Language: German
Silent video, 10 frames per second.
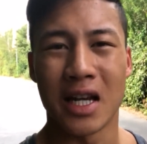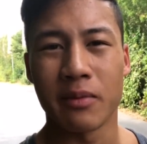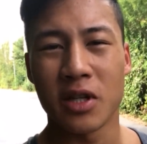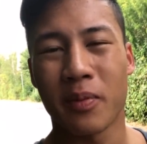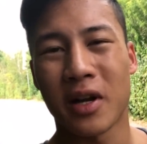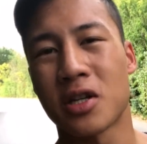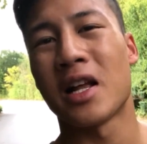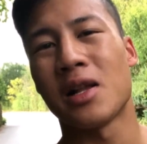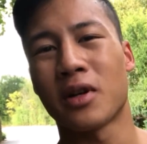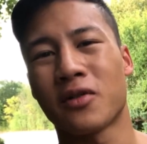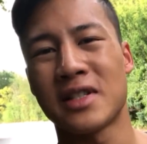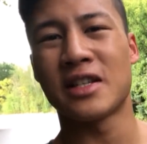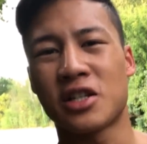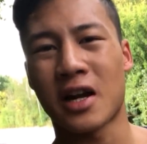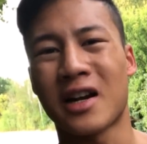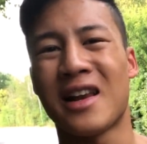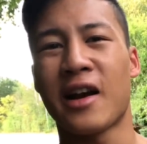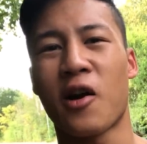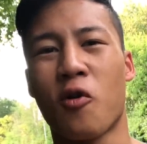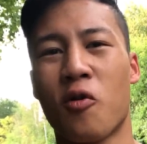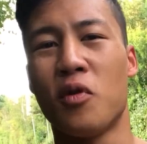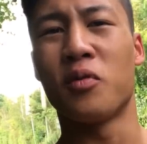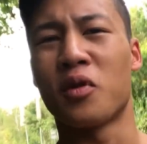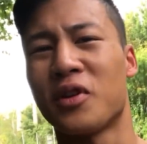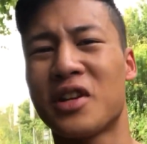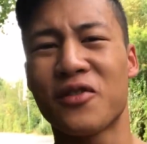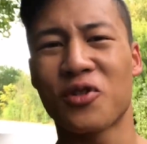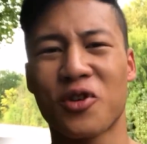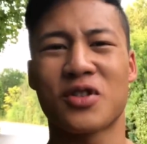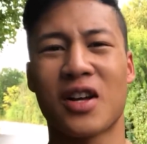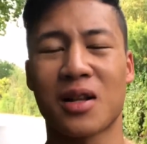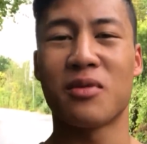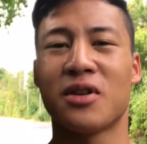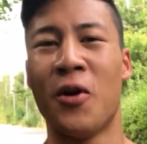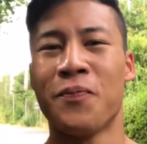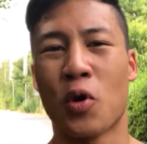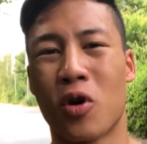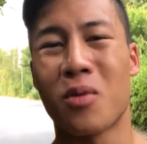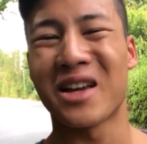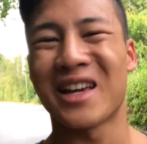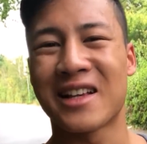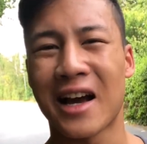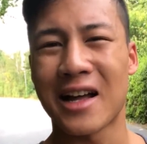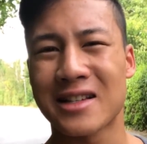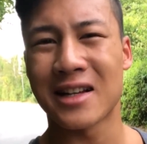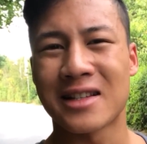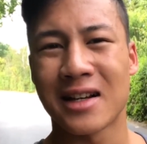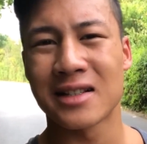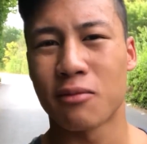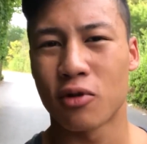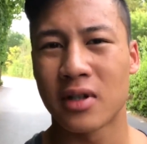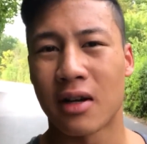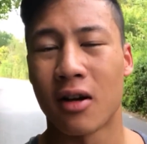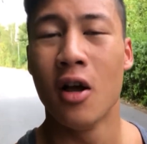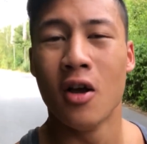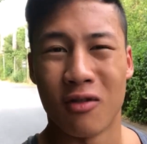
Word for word: Dementsprechend hält man quasi die Stange länger oben, um nochmal tief durchzuatmen oder man geht ganz, ganz langsam runter.